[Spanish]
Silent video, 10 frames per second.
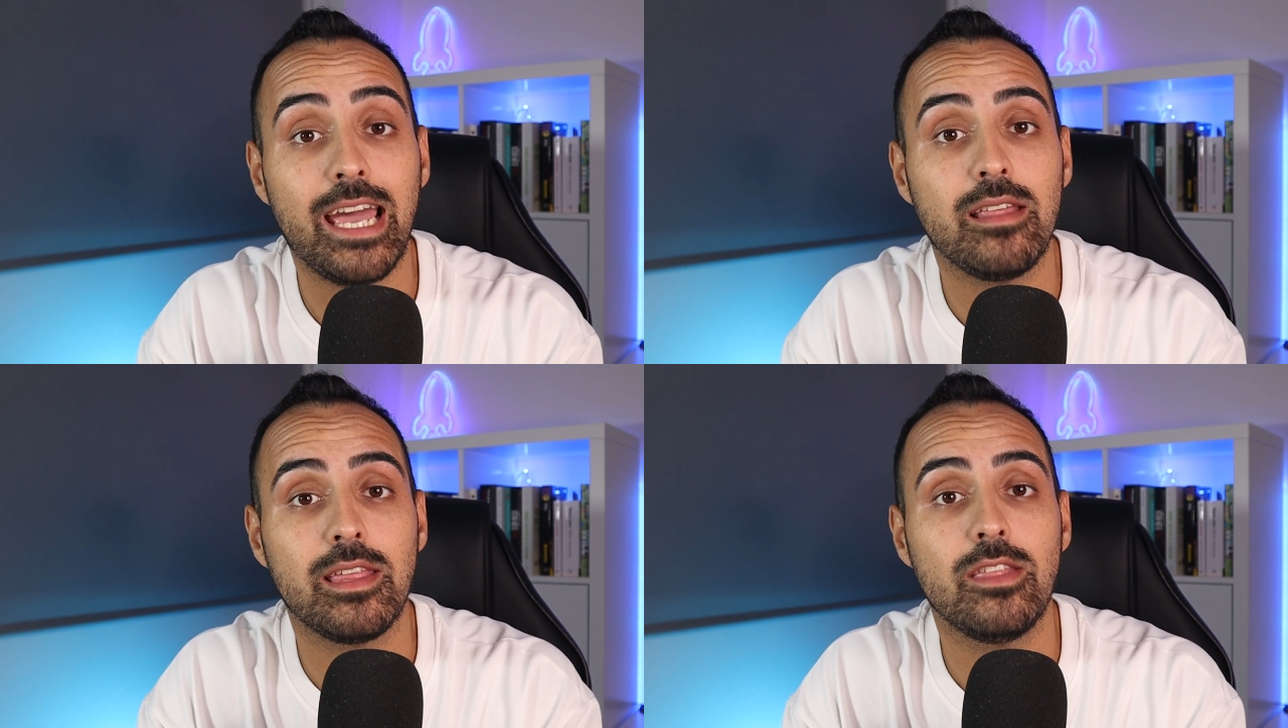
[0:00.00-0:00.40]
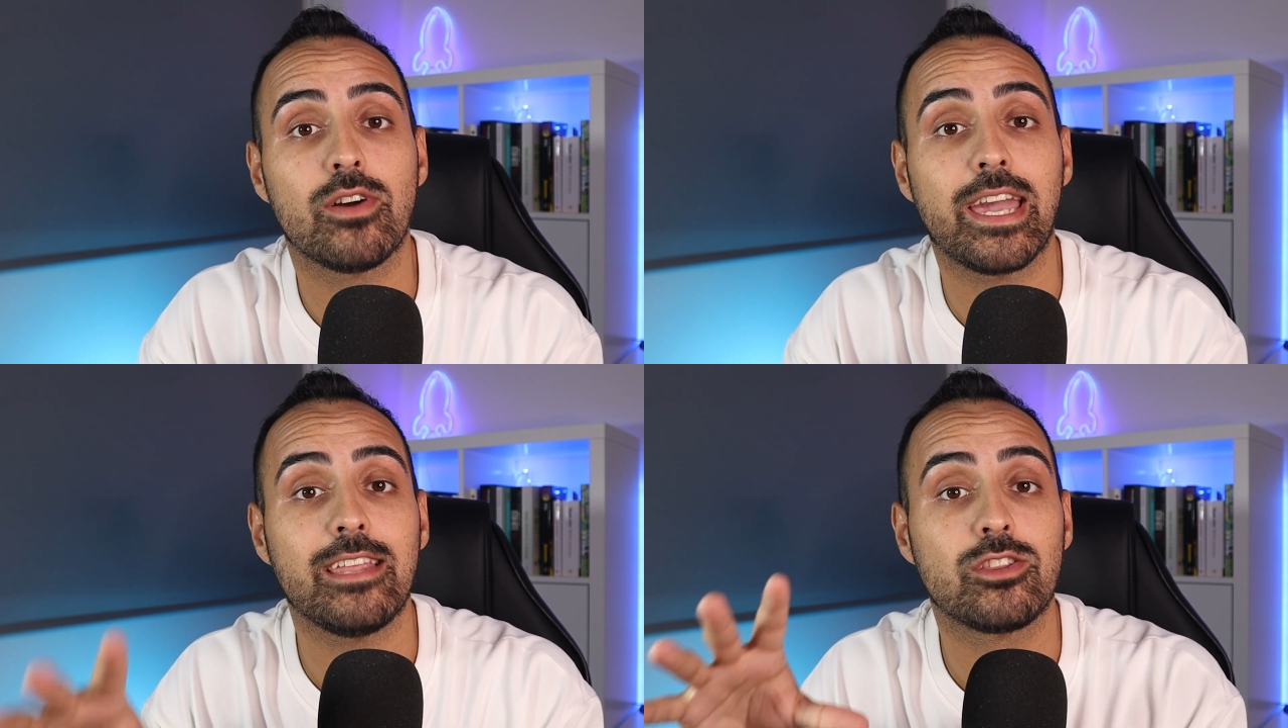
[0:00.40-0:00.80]
he
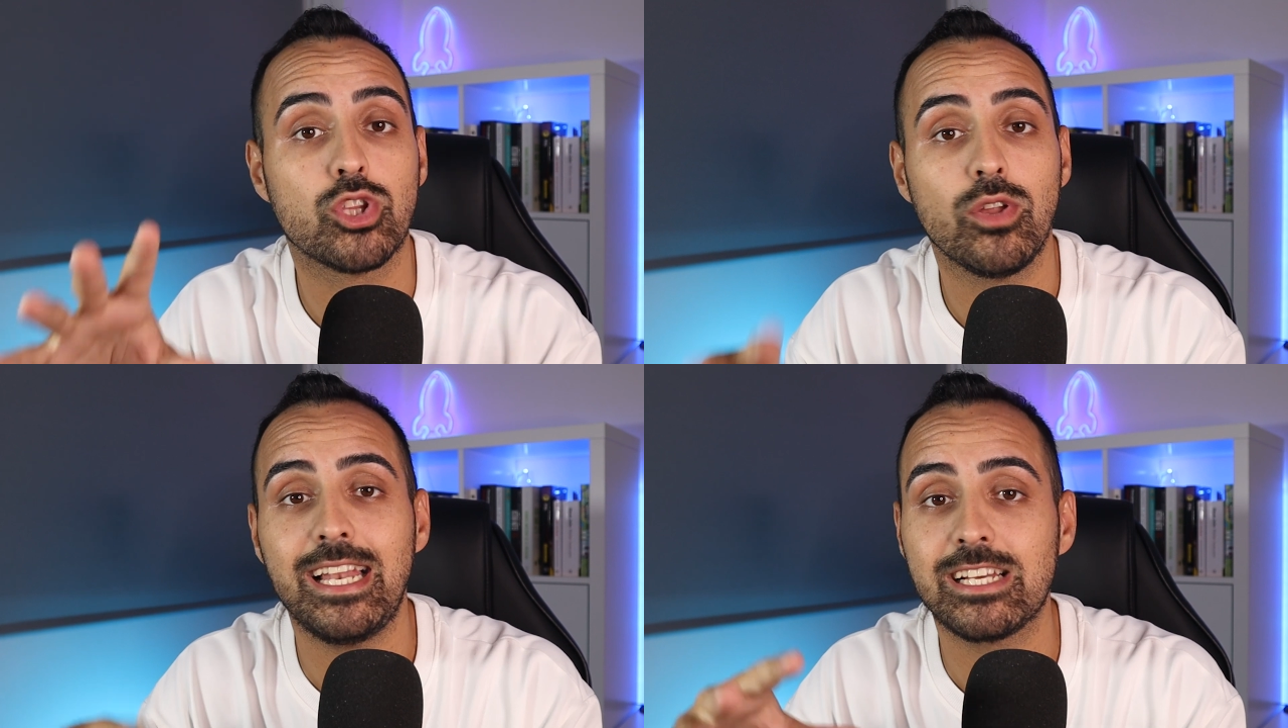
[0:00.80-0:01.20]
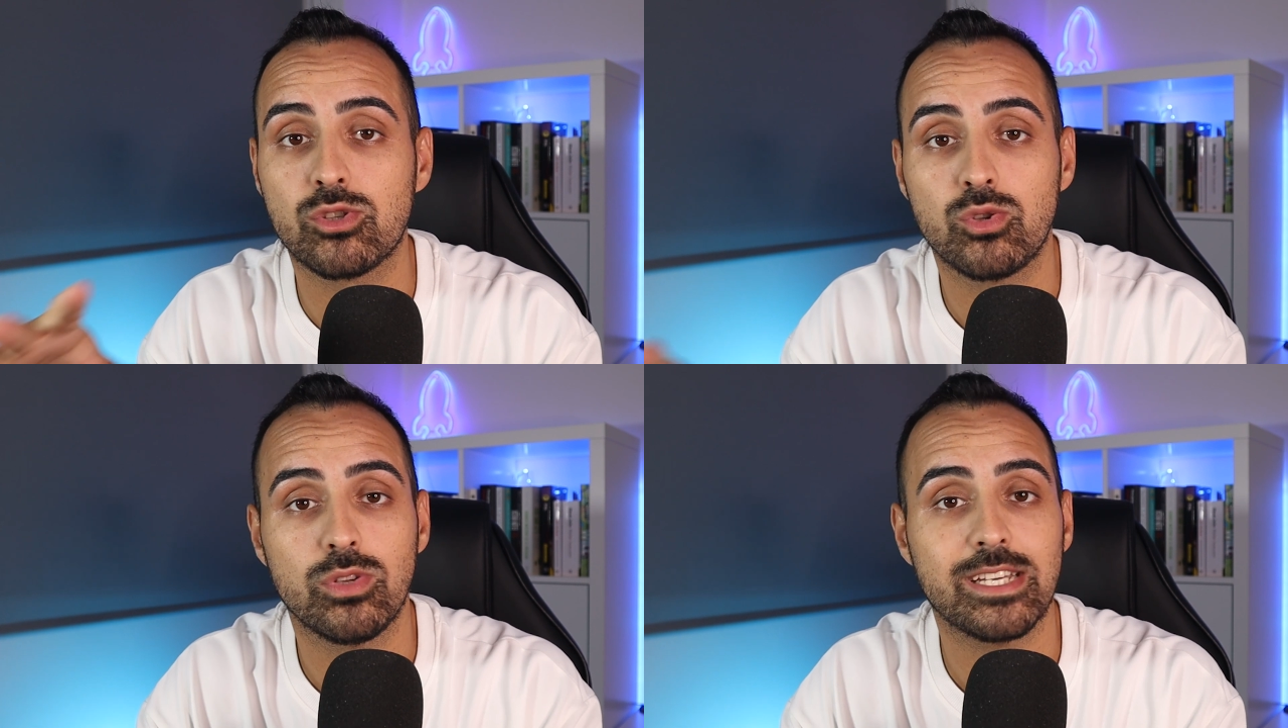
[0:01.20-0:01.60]
decidido que todas
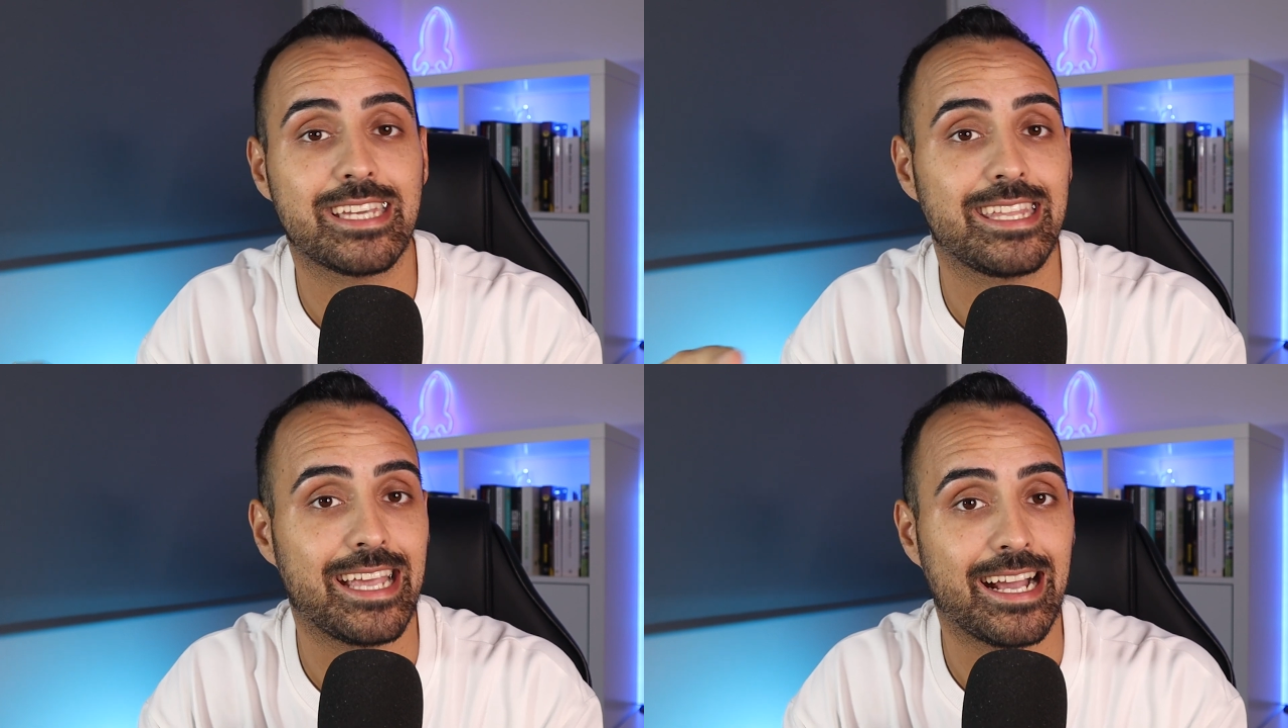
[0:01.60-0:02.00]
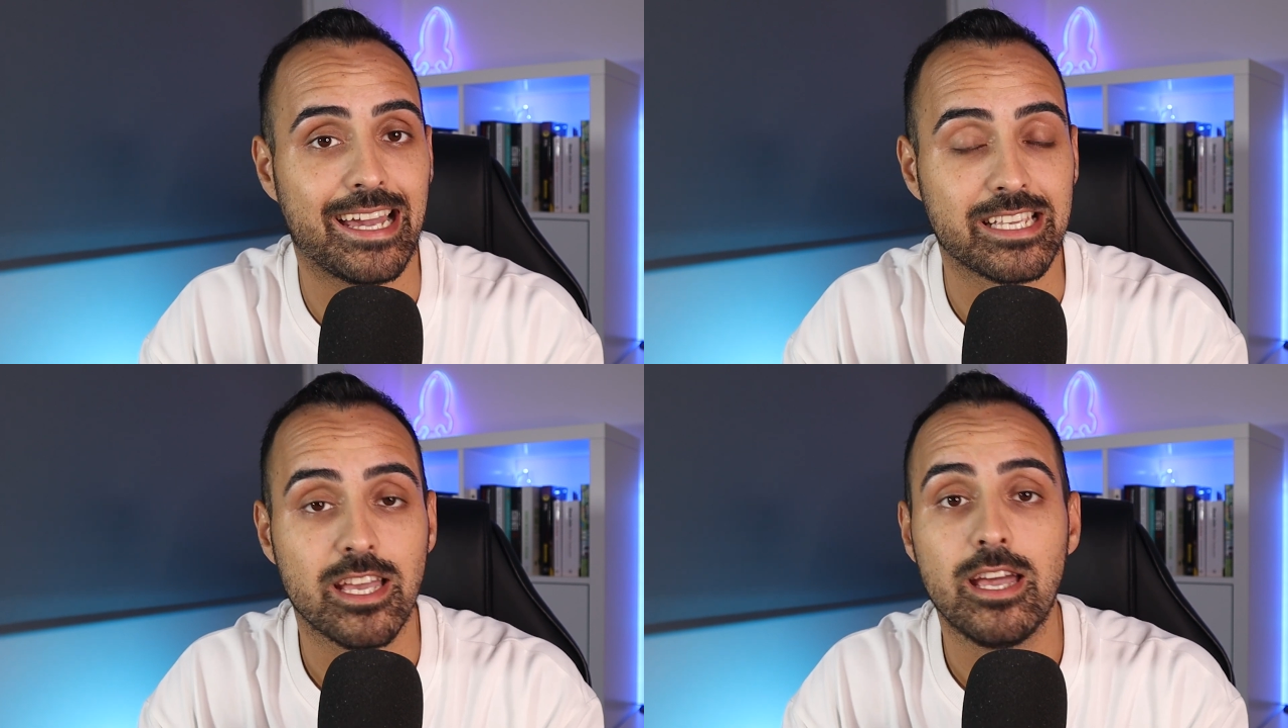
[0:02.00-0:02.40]
las dudas que
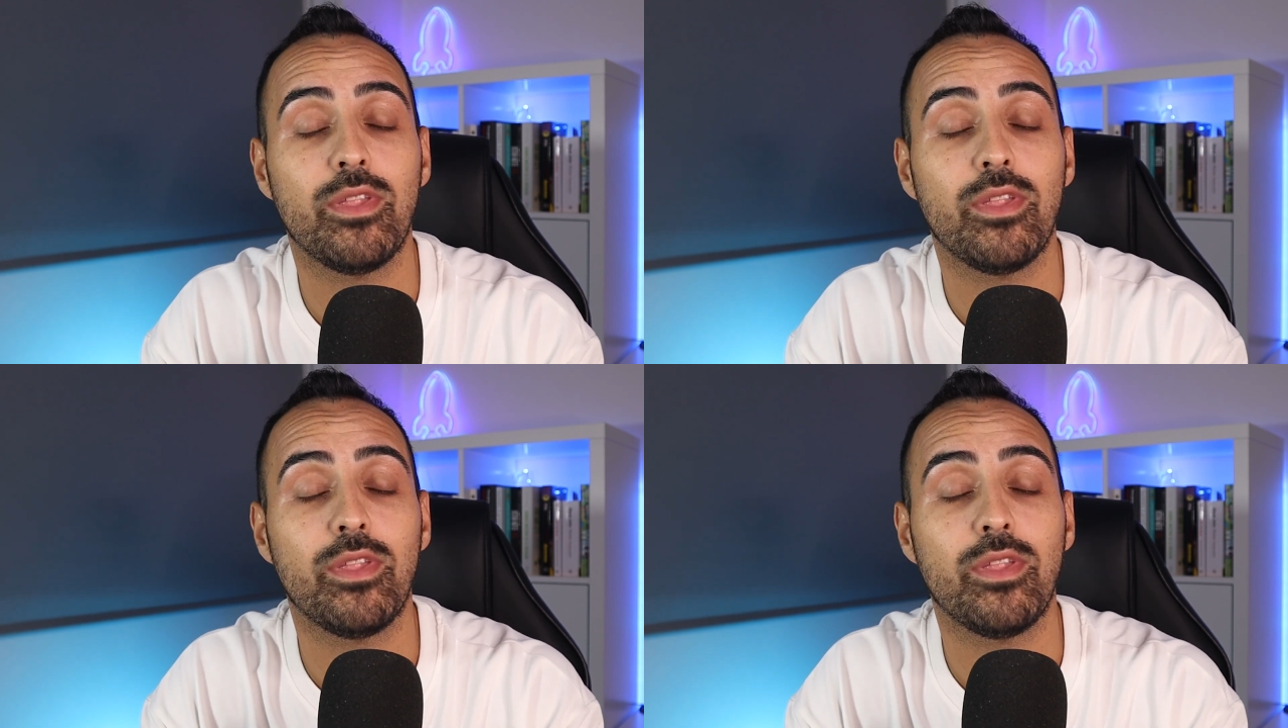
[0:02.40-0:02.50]
tengáis